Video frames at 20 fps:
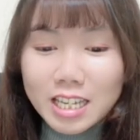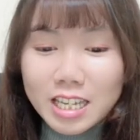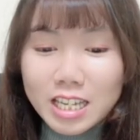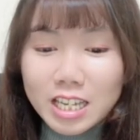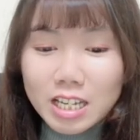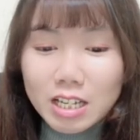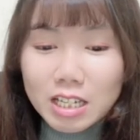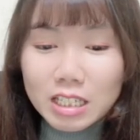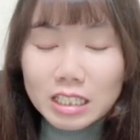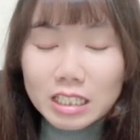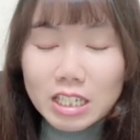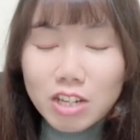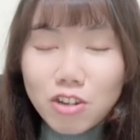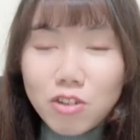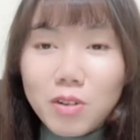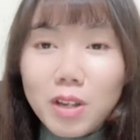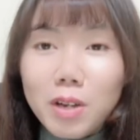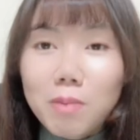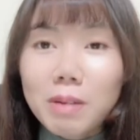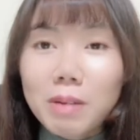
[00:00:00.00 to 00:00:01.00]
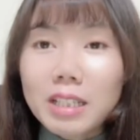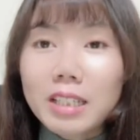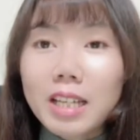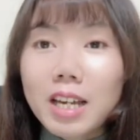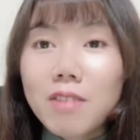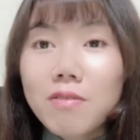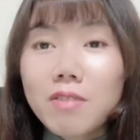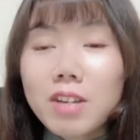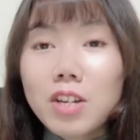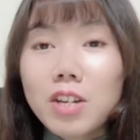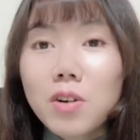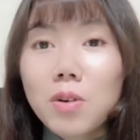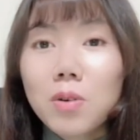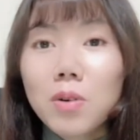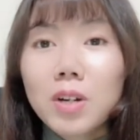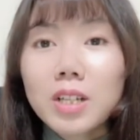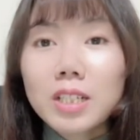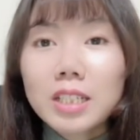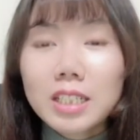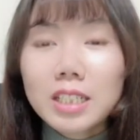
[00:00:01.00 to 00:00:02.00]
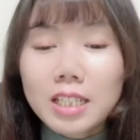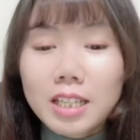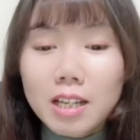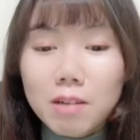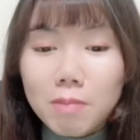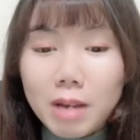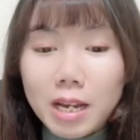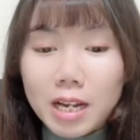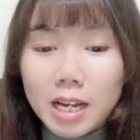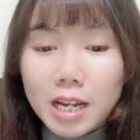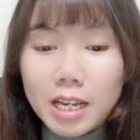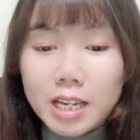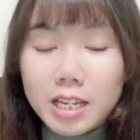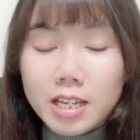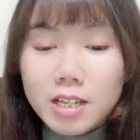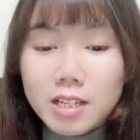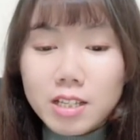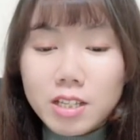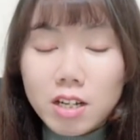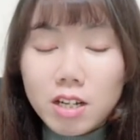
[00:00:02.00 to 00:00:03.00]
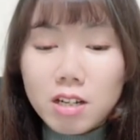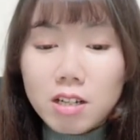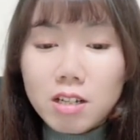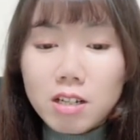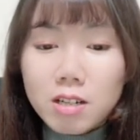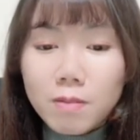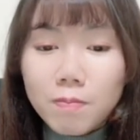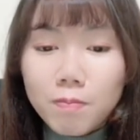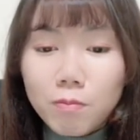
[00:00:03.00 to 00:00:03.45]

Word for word: thì ờ, nếu các bạn thấy video có ích thì các bạn hãy nhấn